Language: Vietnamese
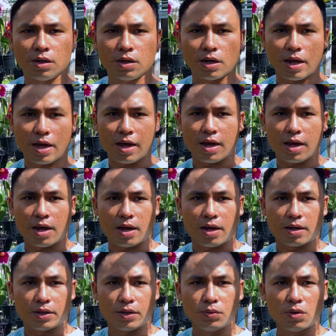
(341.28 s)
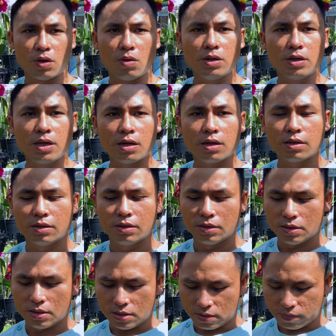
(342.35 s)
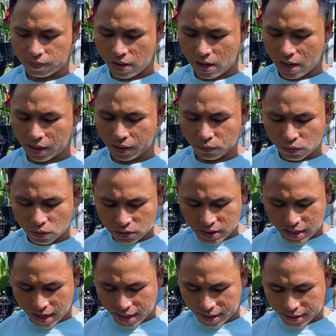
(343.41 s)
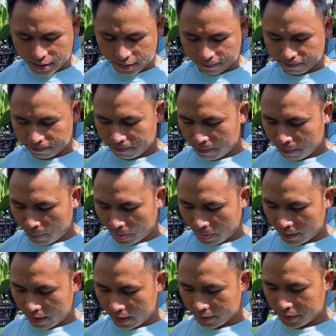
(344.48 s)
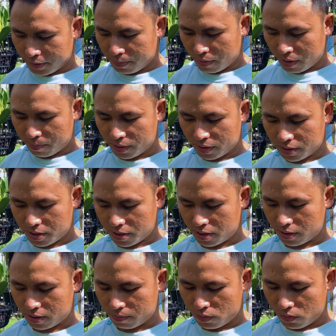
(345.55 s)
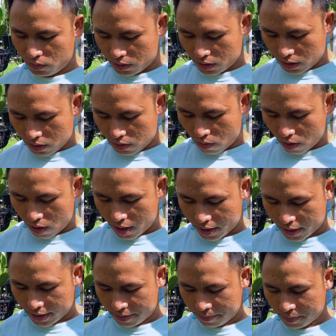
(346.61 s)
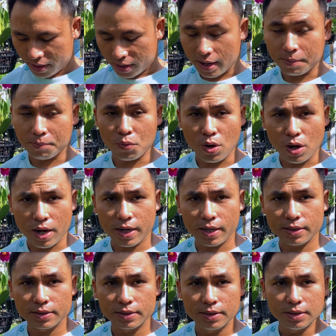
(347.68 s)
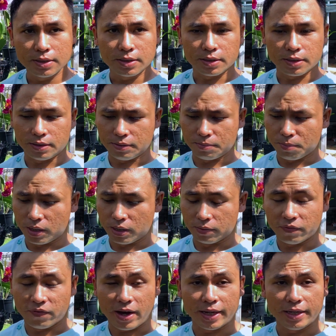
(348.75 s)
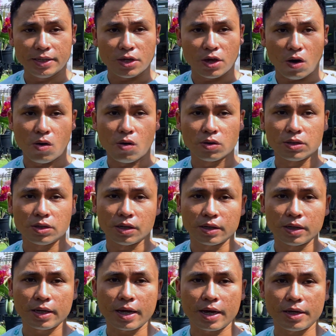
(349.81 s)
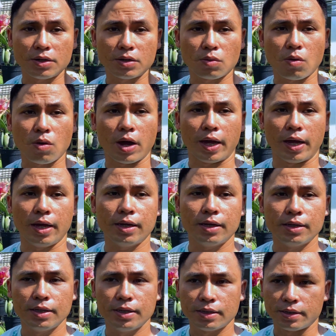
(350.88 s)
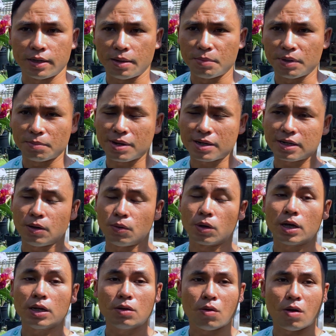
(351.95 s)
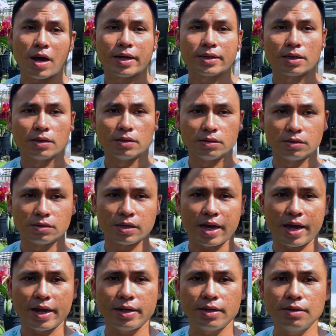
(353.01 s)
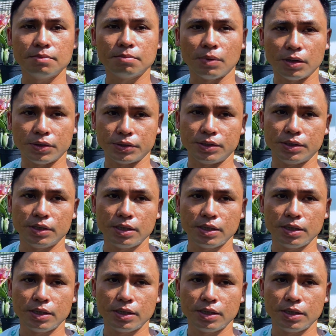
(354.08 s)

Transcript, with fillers: là yếu tố thứ nhất. Và yếu tố thứ hai á, là khi mà mình muốn kích hoa hay mình làm hoa, mình phải chọn những cái cây nó khỏe để mình bắt đầu kích hoa. Từ tháng 10